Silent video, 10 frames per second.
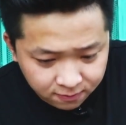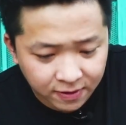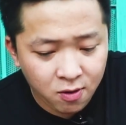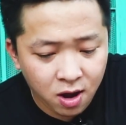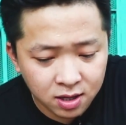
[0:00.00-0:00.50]

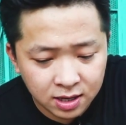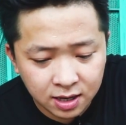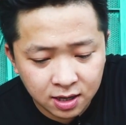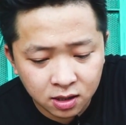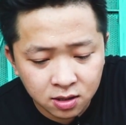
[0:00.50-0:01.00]
vào đó thì
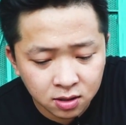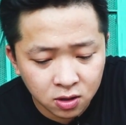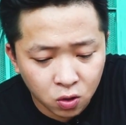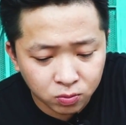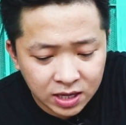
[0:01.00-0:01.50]
cái kích thước
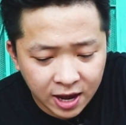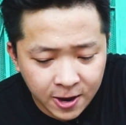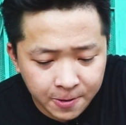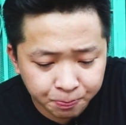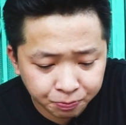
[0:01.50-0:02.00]
nó cũng
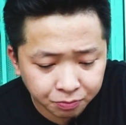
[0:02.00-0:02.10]
sẽ